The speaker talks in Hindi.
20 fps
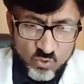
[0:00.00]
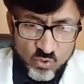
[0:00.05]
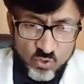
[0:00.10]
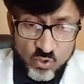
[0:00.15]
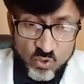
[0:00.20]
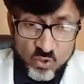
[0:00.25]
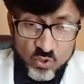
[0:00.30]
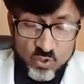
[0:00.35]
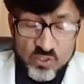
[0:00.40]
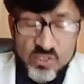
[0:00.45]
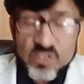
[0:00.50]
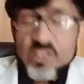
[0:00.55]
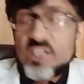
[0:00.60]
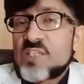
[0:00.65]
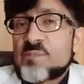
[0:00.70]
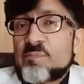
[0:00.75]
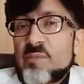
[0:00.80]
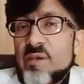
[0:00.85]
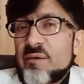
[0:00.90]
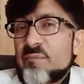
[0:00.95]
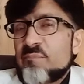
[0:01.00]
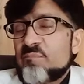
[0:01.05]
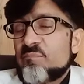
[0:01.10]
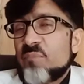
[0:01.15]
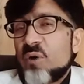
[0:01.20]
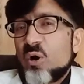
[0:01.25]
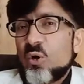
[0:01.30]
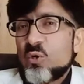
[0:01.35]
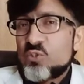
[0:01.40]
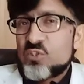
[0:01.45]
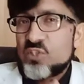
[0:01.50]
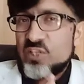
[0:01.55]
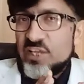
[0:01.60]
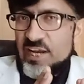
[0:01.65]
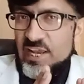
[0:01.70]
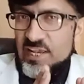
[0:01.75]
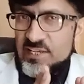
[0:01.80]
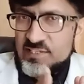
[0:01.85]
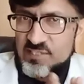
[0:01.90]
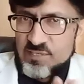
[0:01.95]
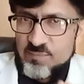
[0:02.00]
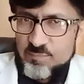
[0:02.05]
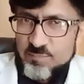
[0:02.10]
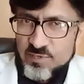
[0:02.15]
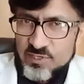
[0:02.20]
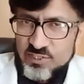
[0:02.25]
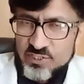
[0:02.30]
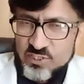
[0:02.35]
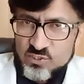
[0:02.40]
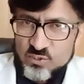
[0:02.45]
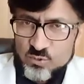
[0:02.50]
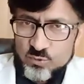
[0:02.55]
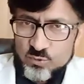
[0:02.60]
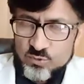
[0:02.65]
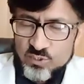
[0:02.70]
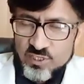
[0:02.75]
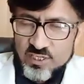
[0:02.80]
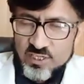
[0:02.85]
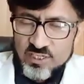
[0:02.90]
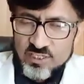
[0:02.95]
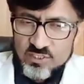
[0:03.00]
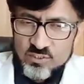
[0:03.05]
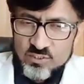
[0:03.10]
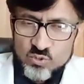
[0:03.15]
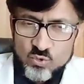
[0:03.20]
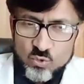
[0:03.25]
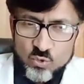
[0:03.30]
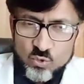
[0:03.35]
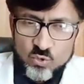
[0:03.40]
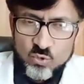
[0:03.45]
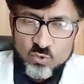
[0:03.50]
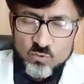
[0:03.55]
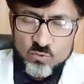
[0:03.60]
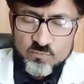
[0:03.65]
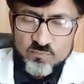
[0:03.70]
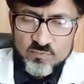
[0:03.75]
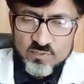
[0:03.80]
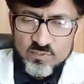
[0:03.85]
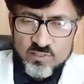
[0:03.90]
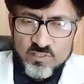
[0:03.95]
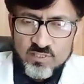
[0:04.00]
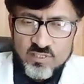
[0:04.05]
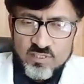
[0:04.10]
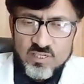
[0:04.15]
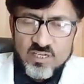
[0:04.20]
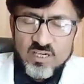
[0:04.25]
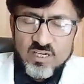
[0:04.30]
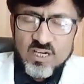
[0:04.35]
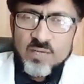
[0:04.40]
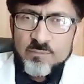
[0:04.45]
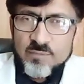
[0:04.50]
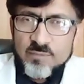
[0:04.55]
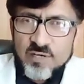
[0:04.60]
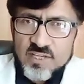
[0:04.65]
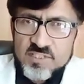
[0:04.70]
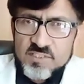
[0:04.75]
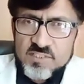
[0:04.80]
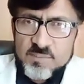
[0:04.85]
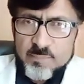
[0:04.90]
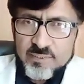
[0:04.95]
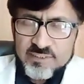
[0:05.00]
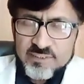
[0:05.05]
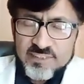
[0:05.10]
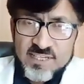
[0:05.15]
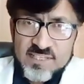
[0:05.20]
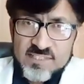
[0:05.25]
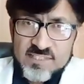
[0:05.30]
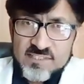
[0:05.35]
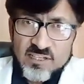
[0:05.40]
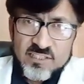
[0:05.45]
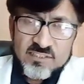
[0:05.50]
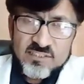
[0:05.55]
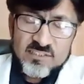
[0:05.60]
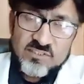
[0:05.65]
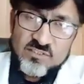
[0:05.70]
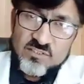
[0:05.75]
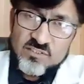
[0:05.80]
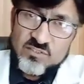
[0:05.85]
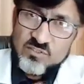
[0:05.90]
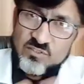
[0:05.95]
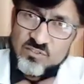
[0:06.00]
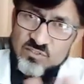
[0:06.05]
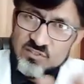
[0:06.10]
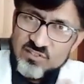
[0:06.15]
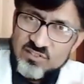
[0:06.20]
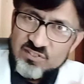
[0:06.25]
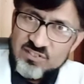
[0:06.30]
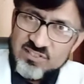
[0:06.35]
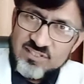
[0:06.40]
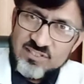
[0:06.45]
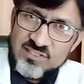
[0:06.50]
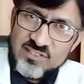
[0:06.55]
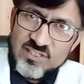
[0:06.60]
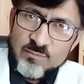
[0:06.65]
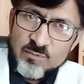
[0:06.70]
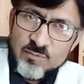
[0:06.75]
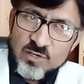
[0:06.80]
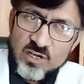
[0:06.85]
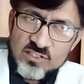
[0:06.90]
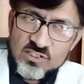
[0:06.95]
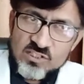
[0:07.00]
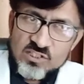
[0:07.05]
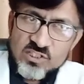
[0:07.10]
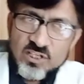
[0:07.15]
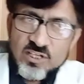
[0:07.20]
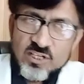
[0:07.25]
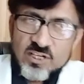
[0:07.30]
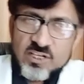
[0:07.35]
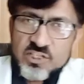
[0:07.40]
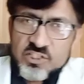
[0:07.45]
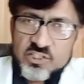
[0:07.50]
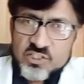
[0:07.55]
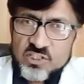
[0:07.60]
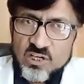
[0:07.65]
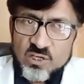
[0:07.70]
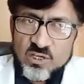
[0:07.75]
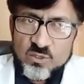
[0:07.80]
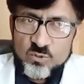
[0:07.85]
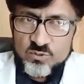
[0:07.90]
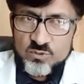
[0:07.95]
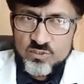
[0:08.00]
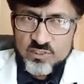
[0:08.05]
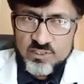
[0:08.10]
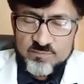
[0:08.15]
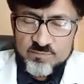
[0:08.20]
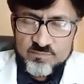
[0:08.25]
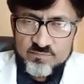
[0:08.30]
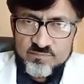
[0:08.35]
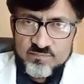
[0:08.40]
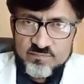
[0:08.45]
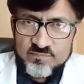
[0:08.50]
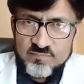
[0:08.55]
और इसमें बहुत सारे ऐसे पेशेंट्स होते हैं जो अमराज मदा के साथ अमराज जिगर का शिकार होते हैं